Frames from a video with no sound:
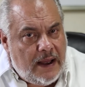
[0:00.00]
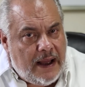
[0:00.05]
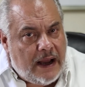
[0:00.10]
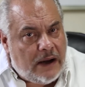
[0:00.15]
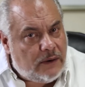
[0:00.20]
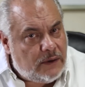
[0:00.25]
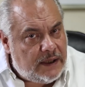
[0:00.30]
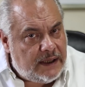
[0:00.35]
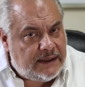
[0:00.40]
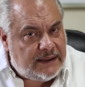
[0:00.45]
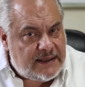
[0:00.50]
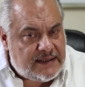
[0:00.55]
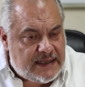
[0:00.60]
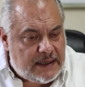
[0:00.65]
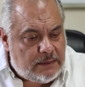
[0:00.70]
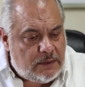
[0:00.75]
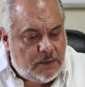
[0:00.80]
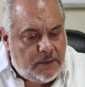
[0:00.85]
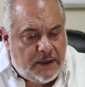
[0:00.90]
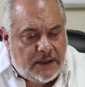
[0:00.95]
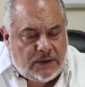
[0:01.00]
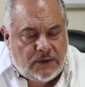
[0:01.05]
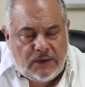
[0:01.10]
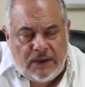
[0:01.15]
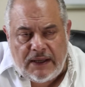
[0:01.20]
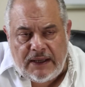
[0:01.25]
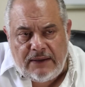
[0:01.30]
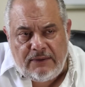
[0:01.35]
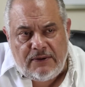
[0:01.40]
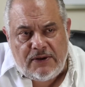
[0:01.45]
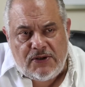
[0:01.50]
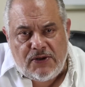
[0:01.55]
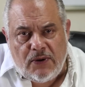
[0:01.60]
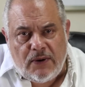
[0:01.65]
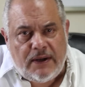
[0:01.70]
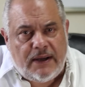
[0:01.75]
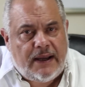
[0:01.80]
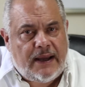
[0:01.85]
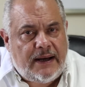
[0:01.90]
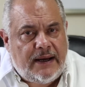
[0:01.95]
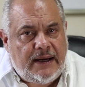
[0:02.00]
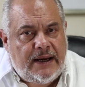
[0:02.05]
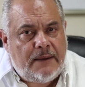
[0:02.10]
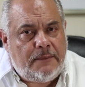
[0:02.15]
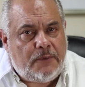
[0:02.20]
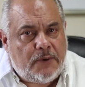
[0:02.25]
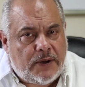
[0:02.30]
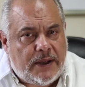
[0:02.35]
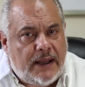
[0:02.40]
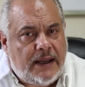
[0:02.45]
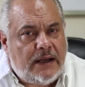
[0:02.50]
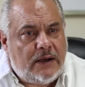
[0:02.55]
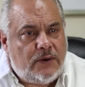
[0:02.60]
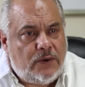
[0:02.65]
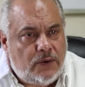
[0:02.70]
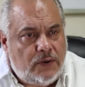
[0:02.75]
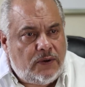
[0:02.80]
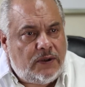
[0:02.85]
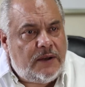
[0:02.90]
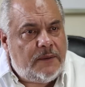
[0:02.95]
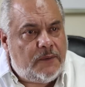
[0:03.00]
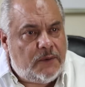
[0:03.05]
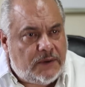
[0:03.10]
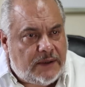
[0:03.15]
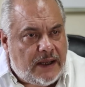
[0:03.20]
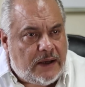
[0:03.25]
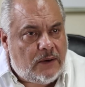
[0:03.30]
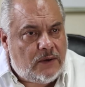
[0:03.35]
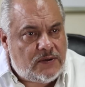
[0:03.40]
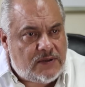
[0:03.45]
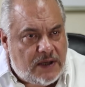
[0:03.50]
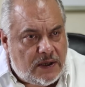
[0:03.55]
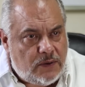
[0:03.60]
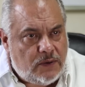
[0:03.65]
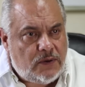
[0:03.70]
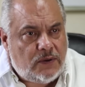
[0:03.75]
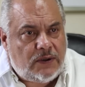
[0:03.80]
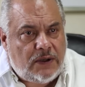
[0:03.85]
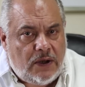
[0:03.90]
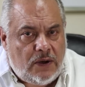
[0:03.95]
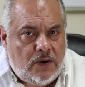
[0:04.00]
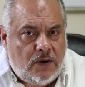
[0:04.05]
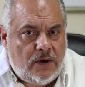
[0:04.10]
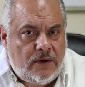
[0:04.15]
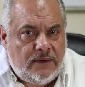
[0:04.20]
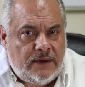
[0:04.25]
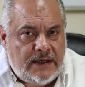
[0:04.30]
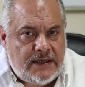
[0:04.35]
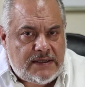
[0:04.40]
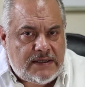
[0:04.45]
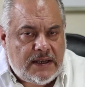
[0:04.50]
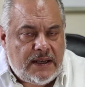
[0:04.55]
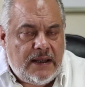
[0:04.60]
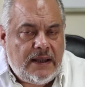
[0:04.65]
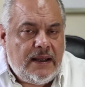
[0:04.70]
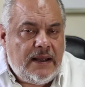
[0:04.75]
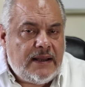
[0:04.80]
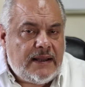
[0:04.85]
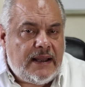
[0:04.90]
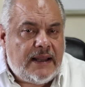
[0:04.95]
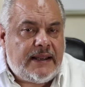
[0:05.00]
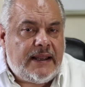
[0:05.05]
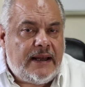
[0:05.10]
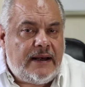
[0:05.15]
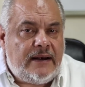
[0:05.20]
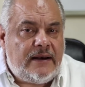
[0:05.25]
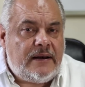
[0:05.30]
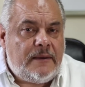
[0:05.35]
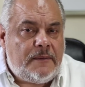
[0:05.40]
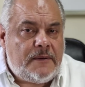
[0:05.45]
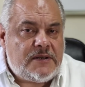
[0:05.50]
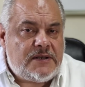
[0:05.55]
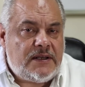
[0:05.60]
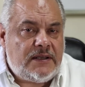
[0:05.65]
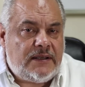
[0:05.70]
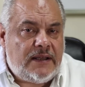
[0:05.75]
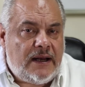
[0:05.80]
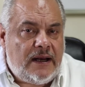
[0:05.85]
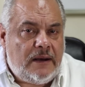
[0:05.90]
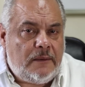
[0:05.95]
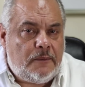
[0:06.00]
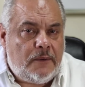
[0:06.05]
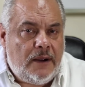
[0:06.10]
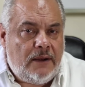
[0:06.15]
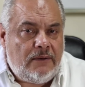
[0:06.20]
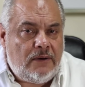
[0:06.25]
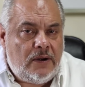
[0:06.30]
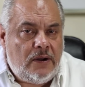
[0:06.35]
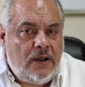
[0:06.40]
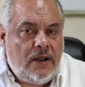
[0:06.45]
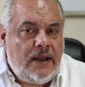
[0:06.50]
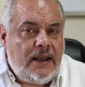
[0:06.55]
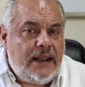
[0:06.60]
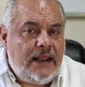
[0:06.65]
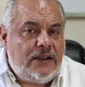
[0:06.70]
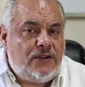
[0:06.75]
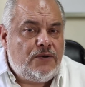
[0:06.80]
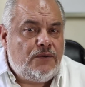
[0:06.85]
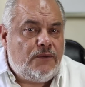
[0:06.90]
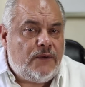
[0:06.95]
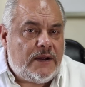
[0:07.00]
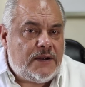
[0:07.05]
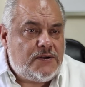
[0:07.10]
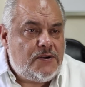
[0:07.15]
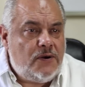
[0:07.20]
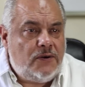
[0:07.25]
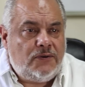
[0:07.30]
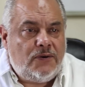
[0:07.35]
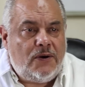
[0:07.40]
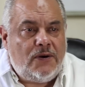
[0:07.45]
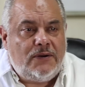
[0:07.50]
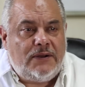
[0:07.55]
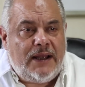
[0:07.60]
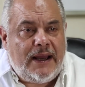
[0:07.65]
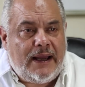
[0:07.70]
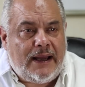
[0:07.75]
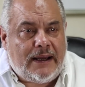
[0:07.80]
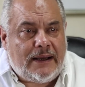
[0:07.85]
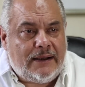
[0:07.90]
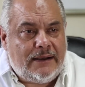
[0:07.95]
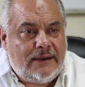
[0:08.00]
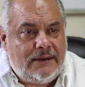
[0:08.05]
Ahorita estamos viendo una división en arena porque hay algunos diputados, algunos de los jóvenes que quieren representar al pueblo y su fracción no los deja.